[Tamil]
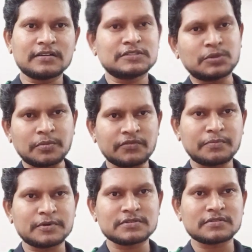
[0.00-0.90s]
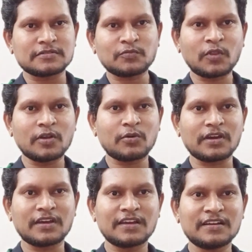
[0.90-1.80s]
ஜிம் ஆஃப் பர்சன்
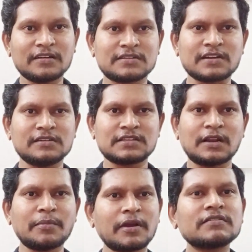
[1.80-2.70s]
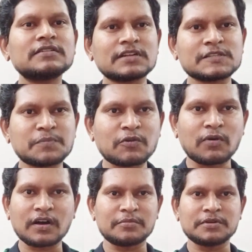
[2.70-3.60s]
ஓகே சில பேர் வந்து ட்ரஸ்ட்
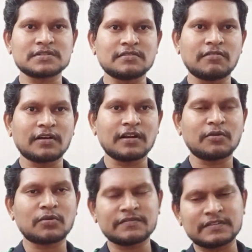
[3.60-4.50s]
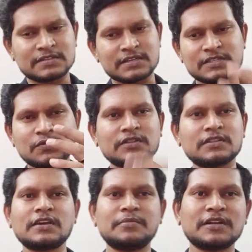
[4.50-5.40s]
பண்ணுவாங்க அப்படின்னு சொல்லுவாங்கல்ல ஒன் ஆஃப் த ட்ரஸ்ட்
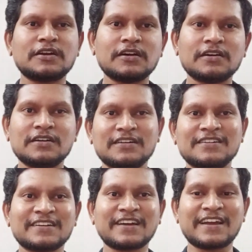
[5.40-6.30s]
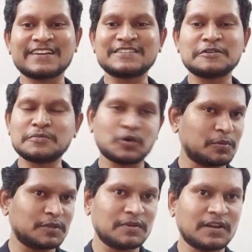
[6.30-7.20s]
வத்தி அப்படின்ற கேரக்டர்
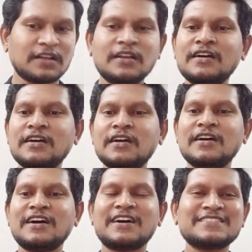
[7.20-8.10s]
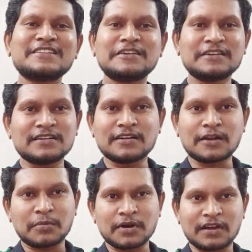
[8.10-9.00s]
முகமது பிலால் அடுத்தது
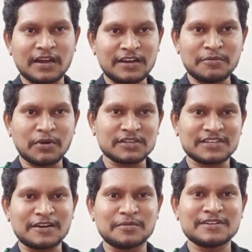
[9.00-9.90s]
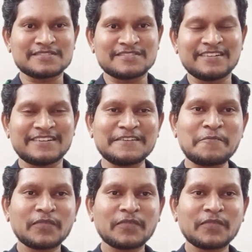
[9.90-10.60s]
நம்ம கனி பாஷா அப்படின்னு சொல்லிட்டு